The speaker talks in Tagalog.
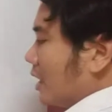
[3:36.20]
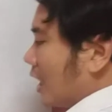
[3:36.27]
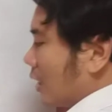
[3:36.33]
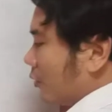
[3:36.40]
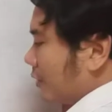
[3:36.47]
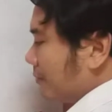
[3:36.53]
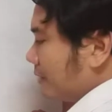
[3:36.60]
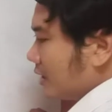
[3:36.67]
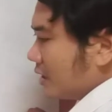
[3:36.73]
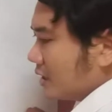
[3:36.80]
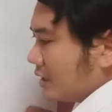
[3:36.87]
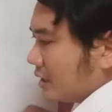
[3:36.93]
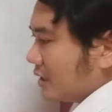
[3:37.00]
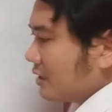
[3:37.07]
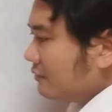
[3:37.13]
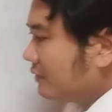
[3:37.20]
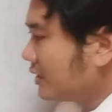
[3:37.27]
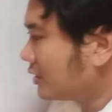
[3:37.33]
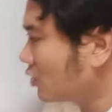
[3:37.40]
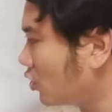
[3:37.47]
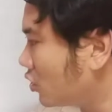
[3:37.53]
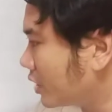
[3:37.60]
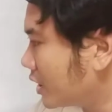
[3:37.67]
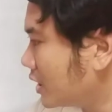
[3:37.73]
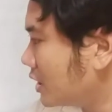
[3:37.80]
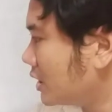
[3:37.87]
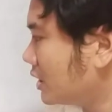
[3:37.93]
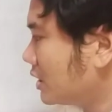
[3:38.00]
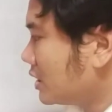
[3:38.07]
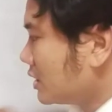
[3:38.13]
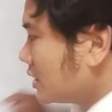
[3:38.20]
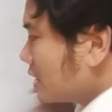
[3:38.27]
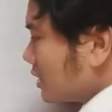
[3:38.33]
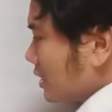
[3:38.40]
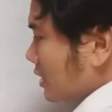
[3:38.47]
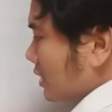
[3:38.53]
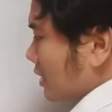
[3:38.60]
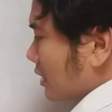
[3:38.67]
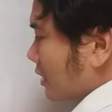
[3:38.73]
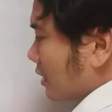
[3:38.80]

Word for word: Our beginning inventory is